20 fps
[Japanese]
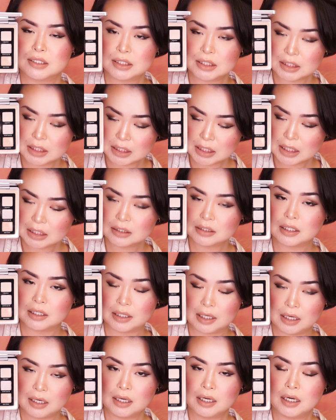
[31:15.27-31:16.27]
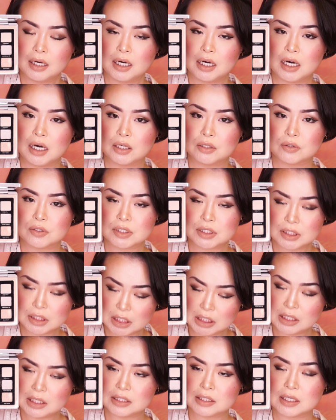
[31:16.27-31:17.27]
好き勝手ね、あの、好
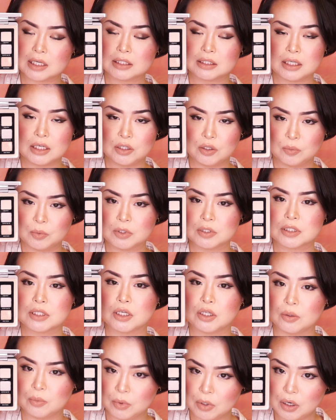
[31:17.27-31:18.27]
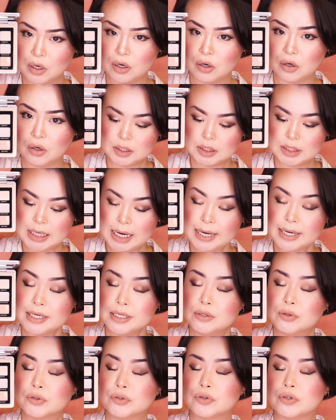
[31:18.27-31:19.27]
きに使っていいと思うんですけども、
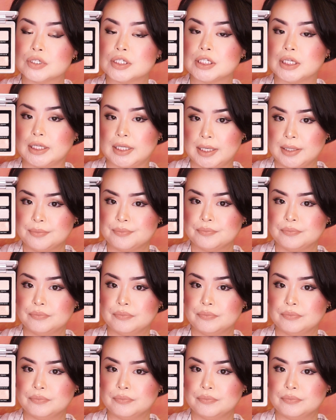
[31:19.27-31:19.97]
ガイドとしてね、